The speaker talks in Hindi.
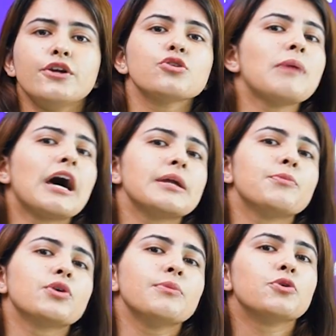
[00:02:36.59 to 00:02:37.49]
फिर तुम्हारी
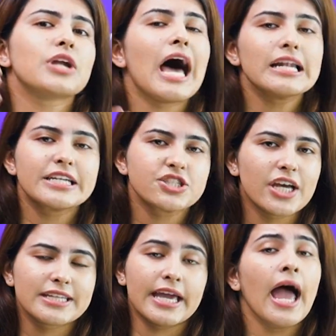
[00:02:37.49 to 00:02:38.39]
पूरी मोरल गिर
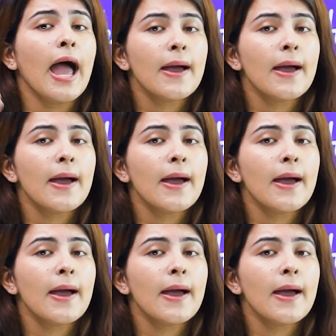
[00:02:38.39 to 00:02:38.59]
जाती है